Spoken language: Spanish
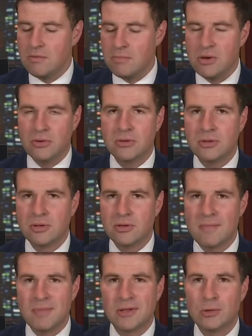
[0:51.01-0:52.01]
pero
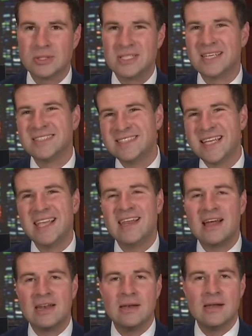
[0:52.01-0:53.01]
temperaturas
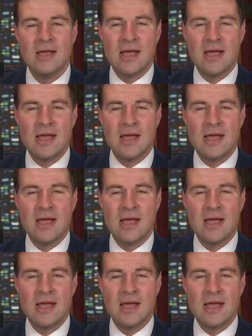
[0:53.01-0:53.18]
seguirán